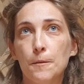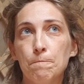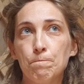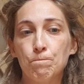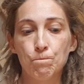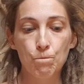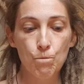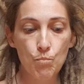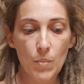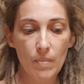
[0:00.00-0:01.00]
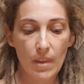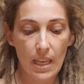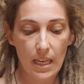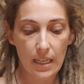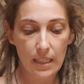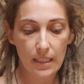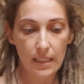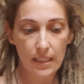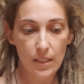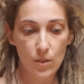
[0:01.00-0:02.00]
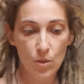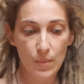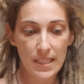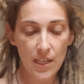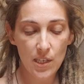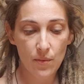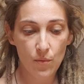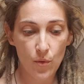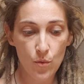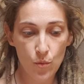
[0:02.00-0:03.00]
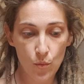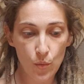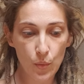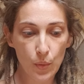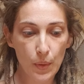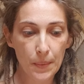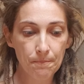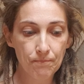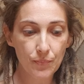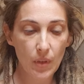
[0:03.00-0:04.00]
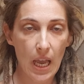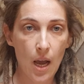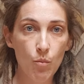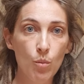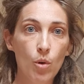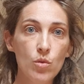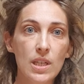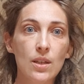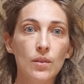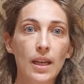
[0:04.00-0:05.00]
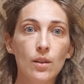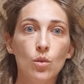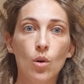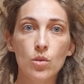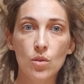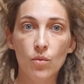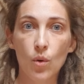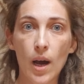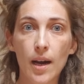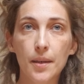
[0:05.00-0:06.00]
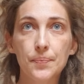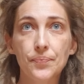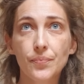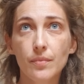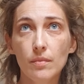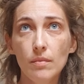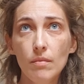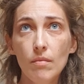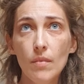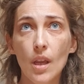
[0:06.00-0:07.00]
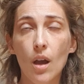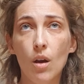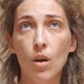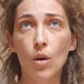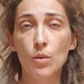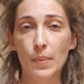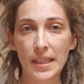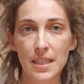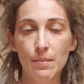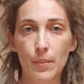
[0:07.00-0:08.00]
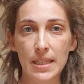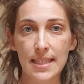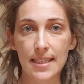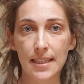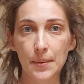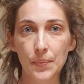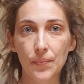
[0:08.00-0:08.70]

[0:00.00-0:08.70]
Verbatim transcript: Hmm, ce message est venu à un moment où j'étais en train de recevoir euh, une partie de ma médecine.